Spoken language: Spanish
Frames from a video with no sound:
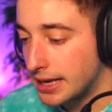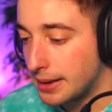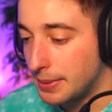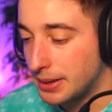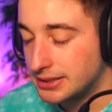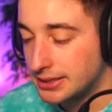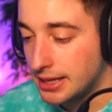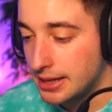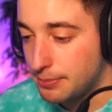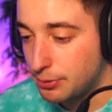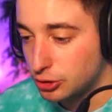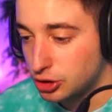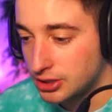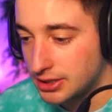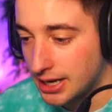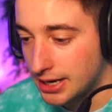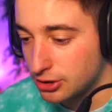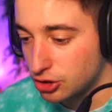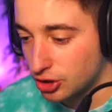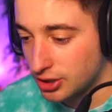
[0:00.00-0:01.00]
vais a
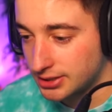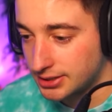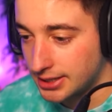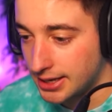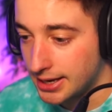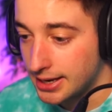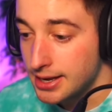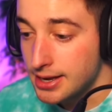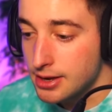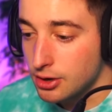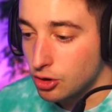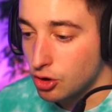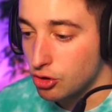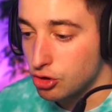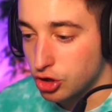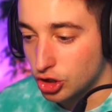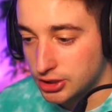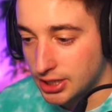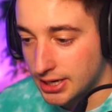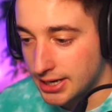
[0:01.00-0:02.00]
depositar, yo que sé, con
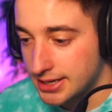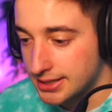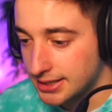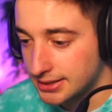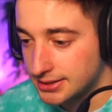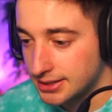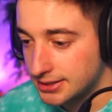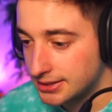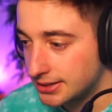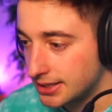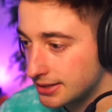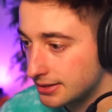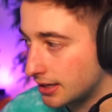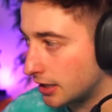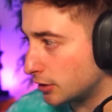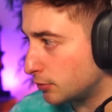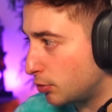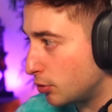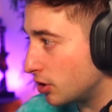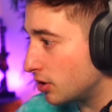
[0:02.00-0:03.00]
dos tarjetas
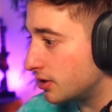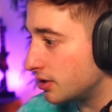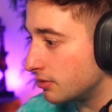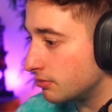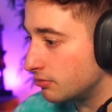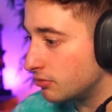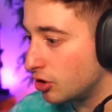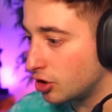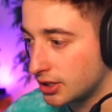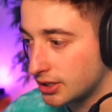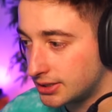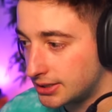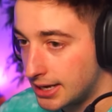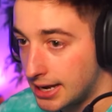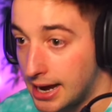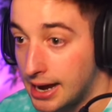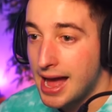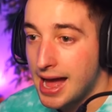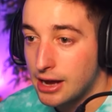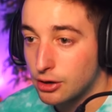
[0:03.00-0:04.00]
distintas, por lo que
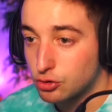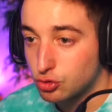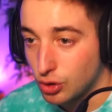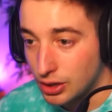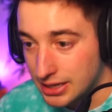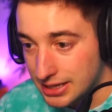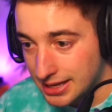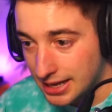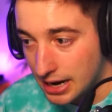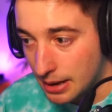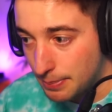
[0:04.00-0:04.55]
sea, actualiza la